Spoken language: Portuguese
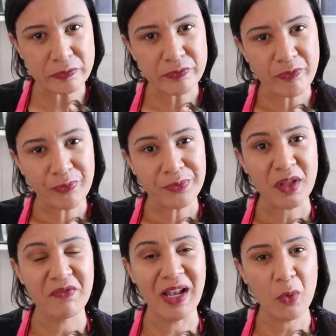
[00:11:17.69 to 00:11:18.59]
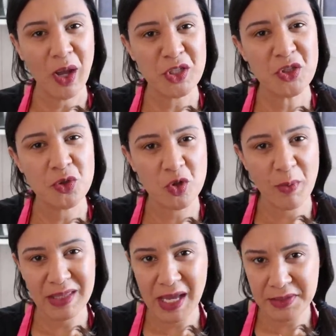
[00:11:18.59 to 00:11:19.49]
Isso mesmo. Fala com a gente nos
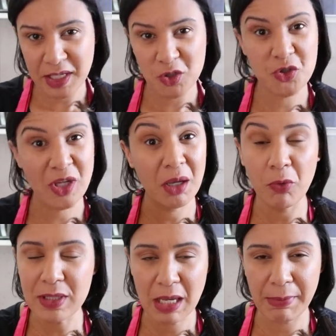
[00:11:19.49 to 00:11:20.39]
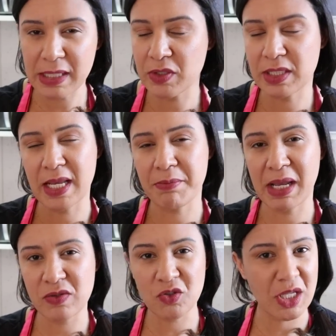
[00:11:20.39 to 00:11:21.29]
comentários aqui, a gente quer muito saber se vocês querem
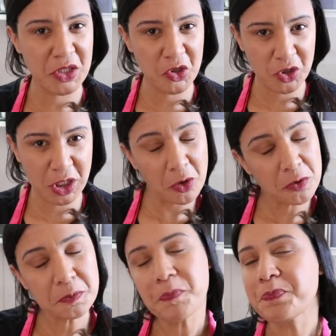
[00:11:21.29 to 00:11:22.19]
mais vídeos desse estilo.